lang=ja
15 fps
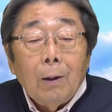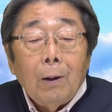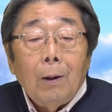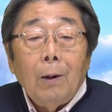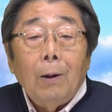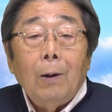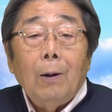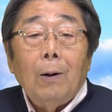
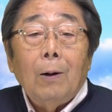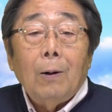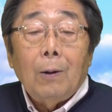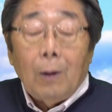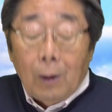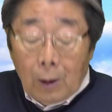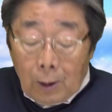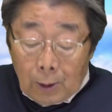
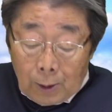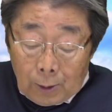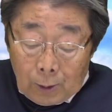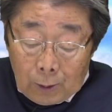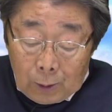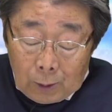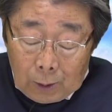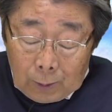は
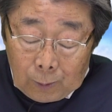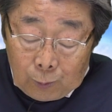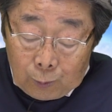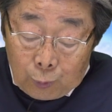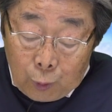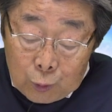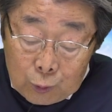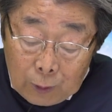あ、
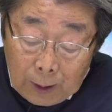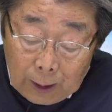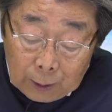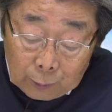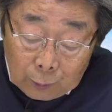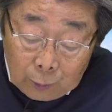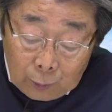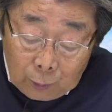僕は
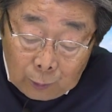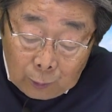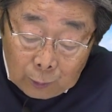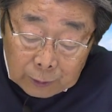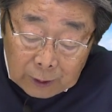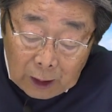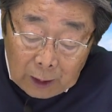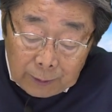あ
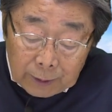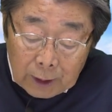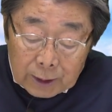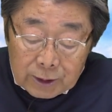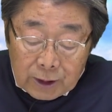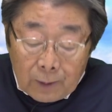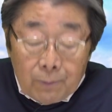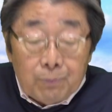の、テレビで
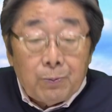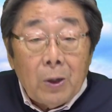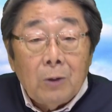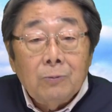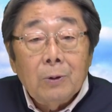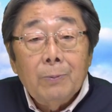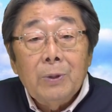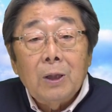全
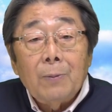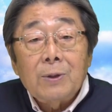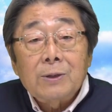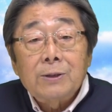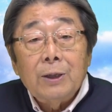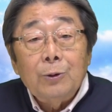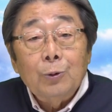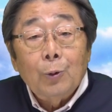編は見てま
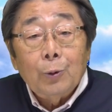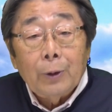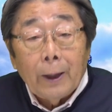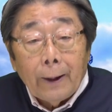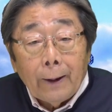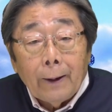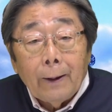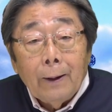せんの
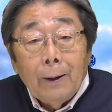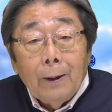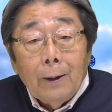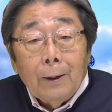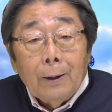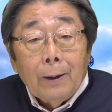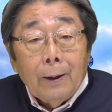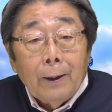で、
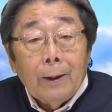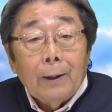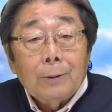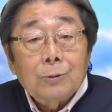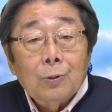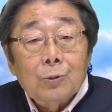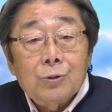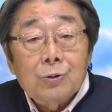えー、
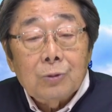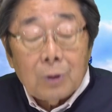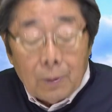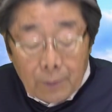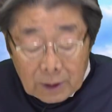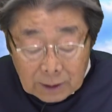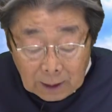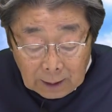その瞬
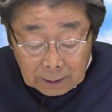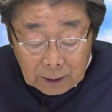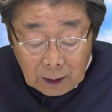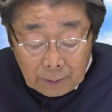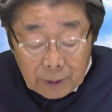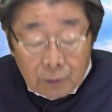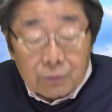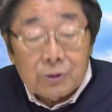間まさか
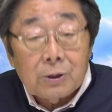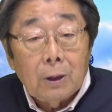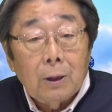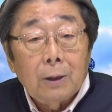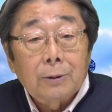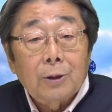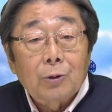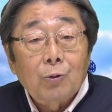テレビは映さな
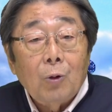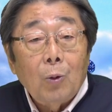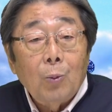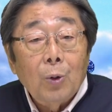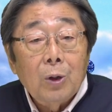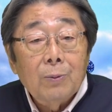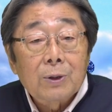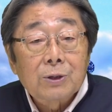かったとは
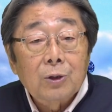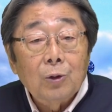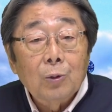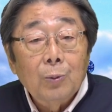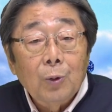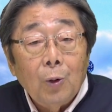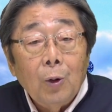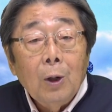思いますけど
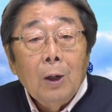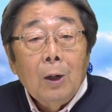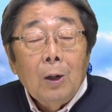も、